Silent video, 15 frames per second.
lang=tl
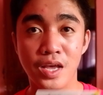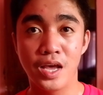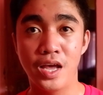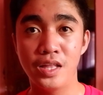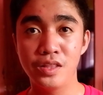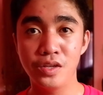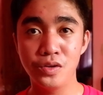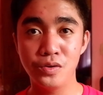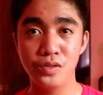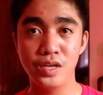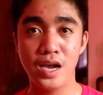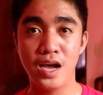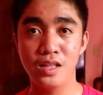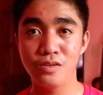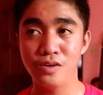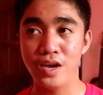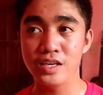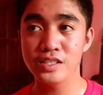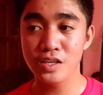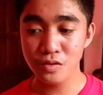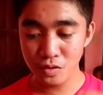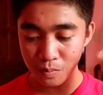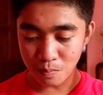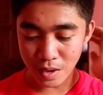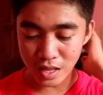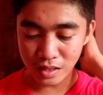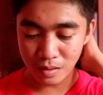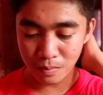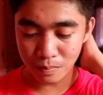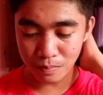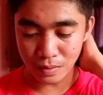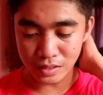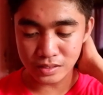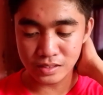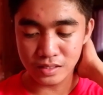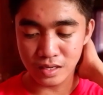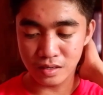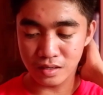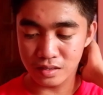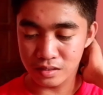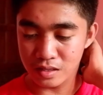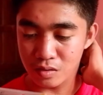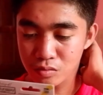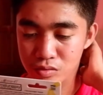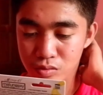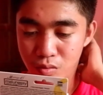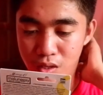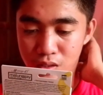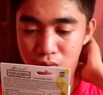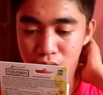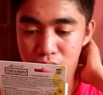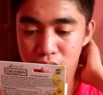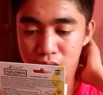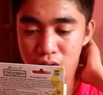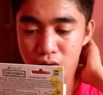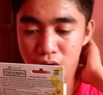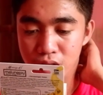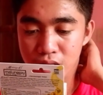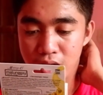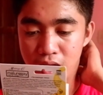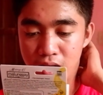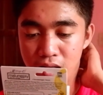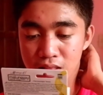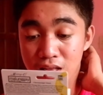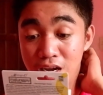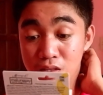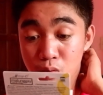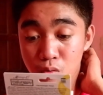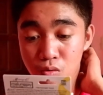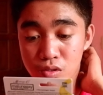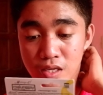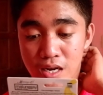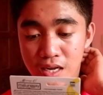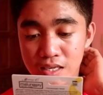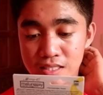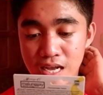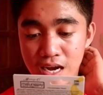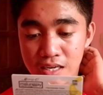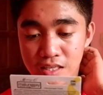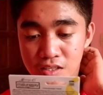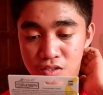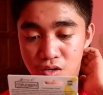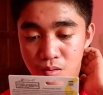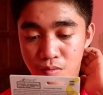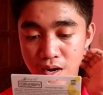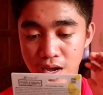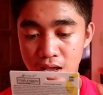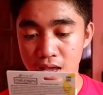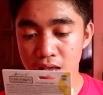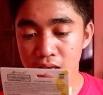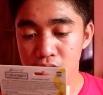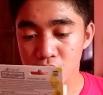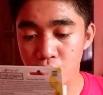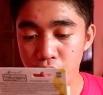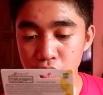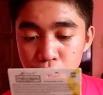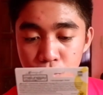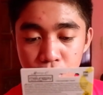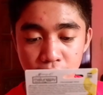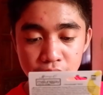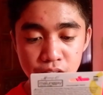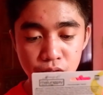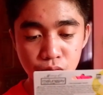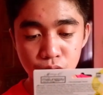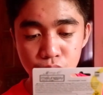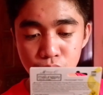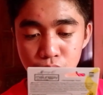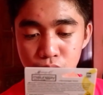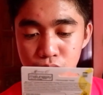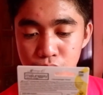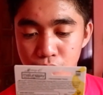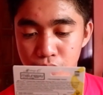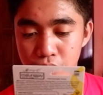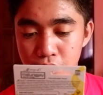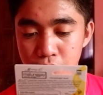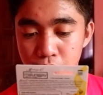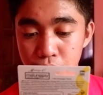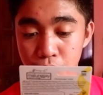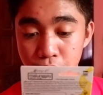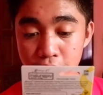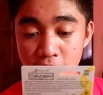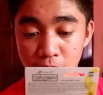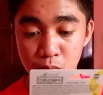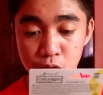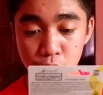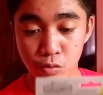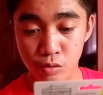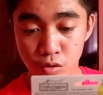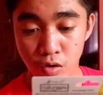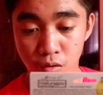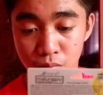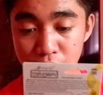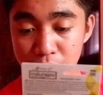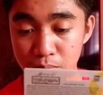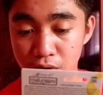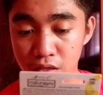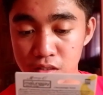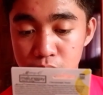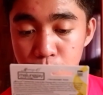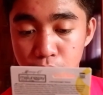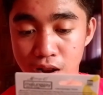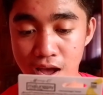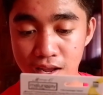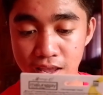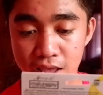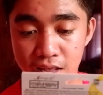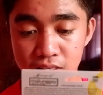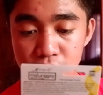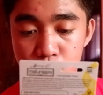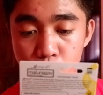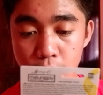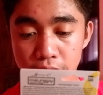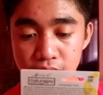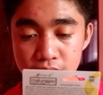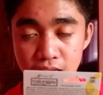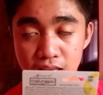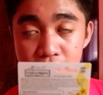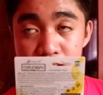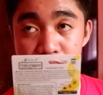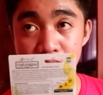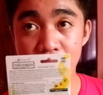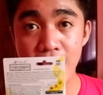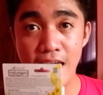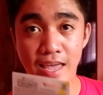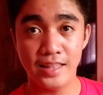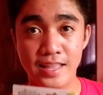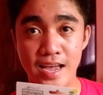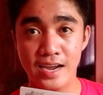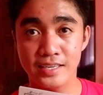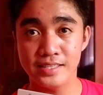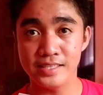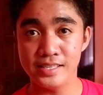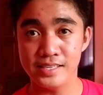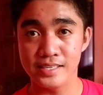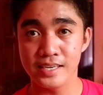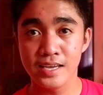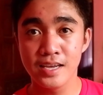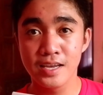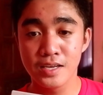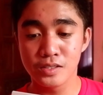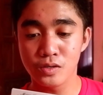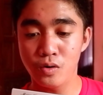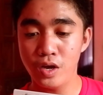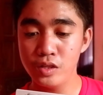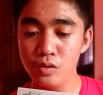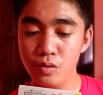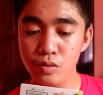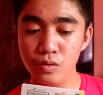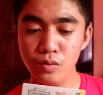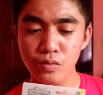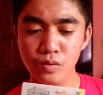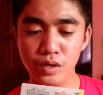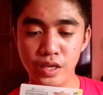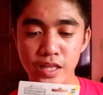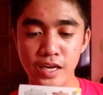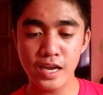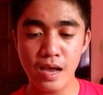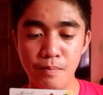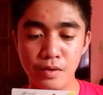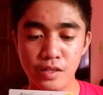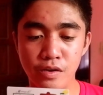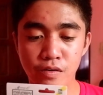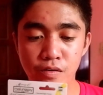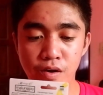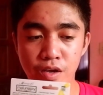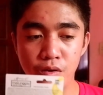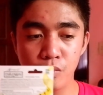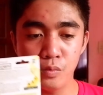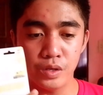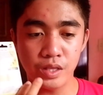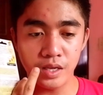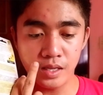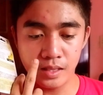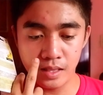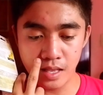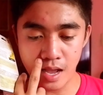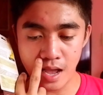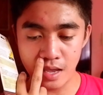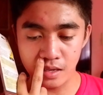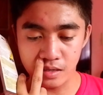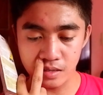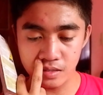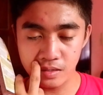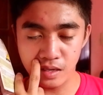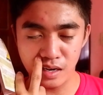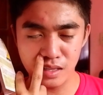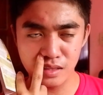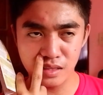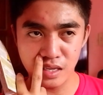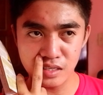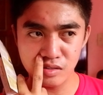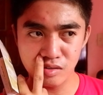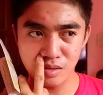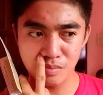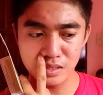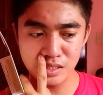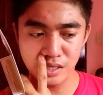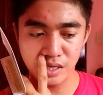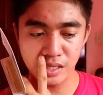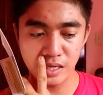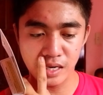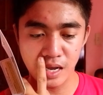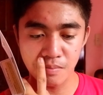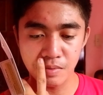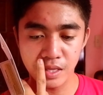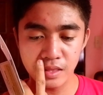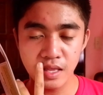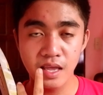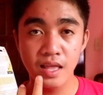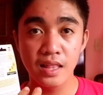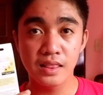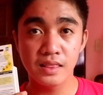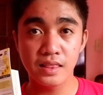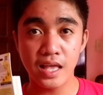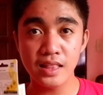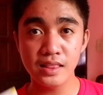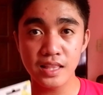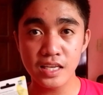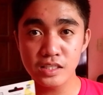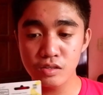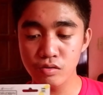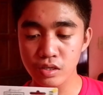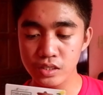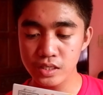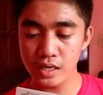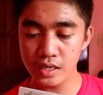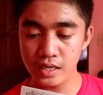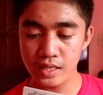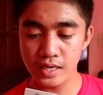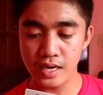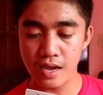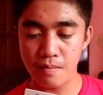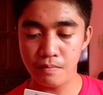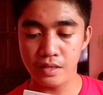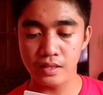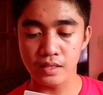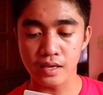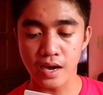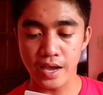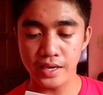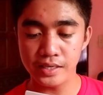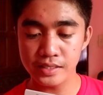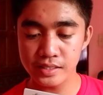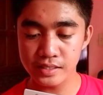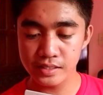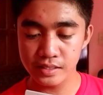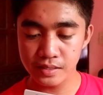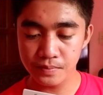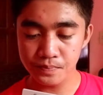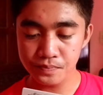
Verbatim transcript: And yun nga ano guys, ano yung benefits na nagustuhan ko dito na nakatulong talaga sa akin ng sobra. So ito yung guys, yung gustong gusto ko dito yung helps control pimples, blackheads, whiteheads, and acne. So ito yung ginagamit ko ngayon within, ay ilan days ko na ba siyang ginagamit? 10 days ko na siyang ginagamit guys.